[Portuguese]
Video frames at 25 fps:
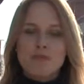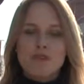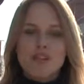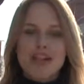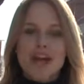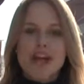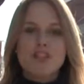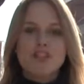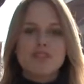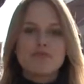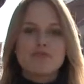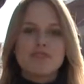
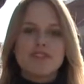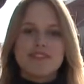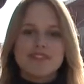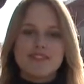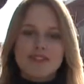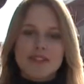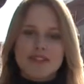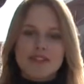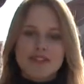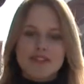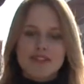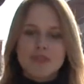pela
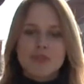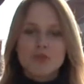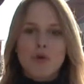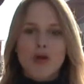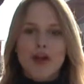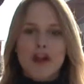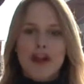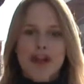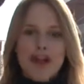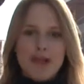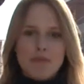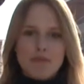administração do
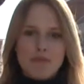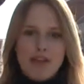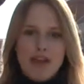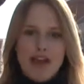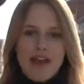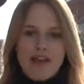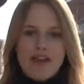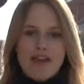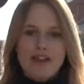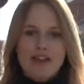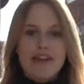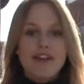
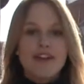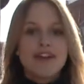HMA